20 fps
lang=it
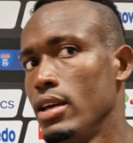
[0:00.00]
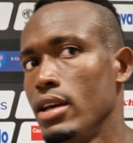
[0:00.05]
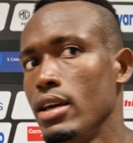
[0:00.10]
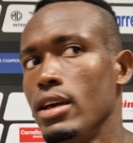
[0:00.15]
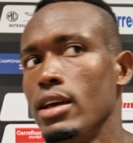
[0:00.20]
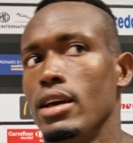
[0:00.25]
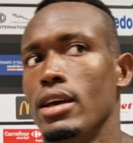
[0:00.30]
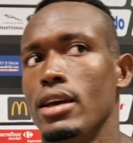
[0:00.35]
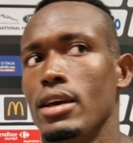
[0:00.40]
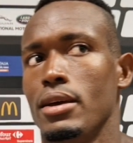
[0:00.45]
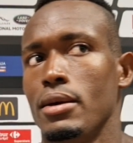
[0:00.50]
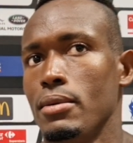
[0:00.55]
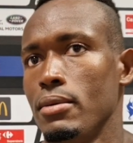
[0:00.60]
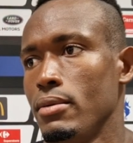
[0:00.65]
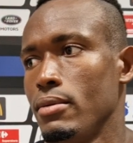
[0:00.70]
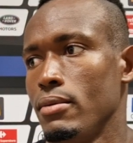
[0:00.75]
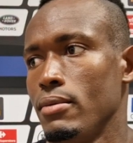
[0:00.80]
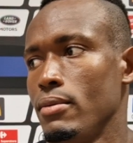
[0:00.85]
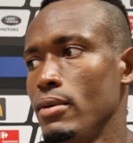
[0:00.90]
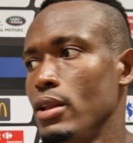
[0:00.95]

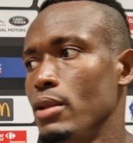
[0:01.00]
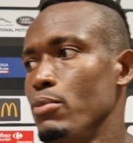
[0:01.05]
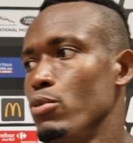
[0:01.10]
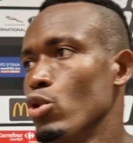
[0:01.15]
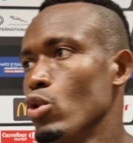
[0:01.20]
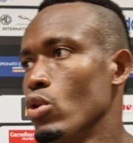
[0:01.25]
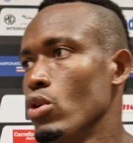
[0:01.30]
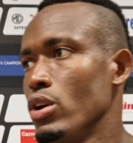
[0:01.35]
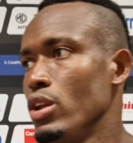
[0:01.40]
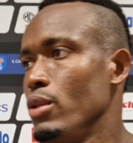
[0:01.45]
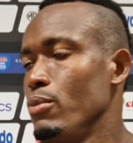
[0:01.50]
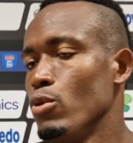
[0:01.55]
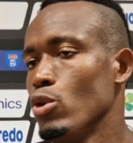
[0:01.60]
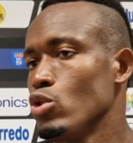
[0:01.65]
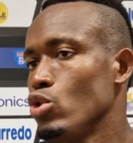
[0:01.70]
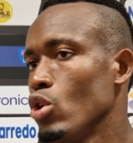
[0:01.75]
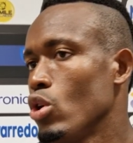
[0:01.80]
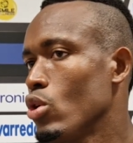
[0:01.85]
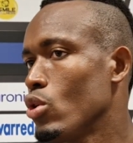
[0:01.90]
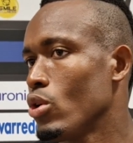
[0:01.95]
Eh, il, mio, il
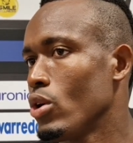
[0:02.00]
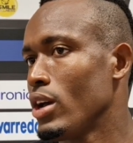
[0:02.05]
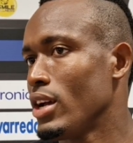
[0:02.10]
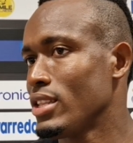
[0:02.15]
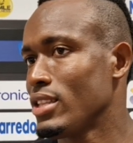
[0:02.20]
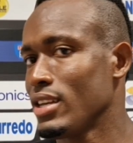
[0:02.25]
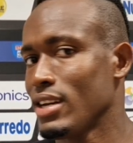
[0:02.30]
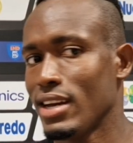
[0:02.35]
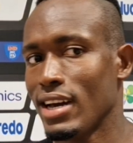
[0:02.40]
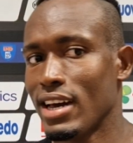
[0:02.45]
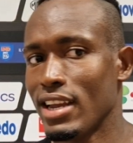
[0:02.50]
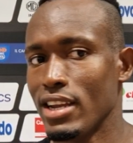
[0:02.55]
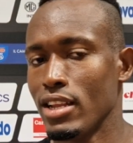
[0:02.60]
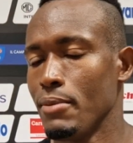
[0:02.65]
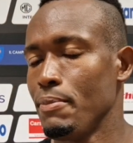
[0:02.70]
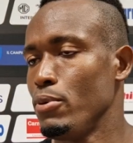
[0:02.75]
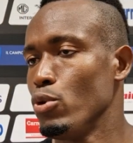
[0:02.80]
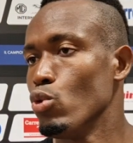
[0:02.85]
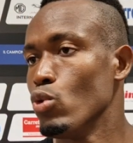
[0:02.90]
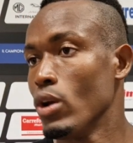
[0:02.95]
mio gioco è attaccare
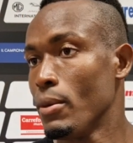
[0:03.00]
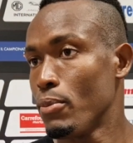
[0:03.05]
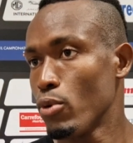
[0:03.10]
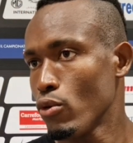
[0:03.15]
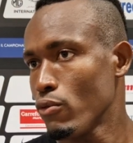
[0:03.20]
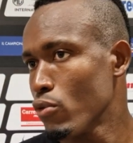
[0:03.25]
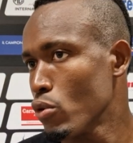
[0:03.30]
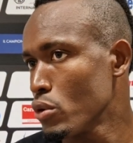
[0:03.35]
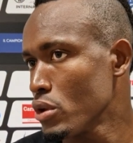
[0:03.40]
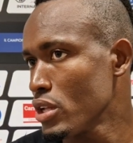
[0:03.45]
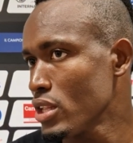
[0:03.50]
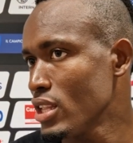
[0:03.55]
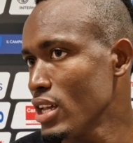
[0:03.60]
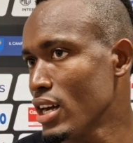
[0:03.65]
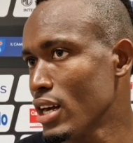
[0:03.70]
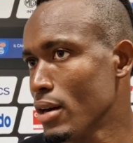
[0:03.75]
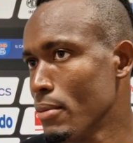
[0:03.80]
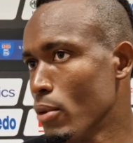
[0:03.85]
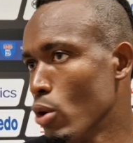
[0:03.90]
di più la profondità,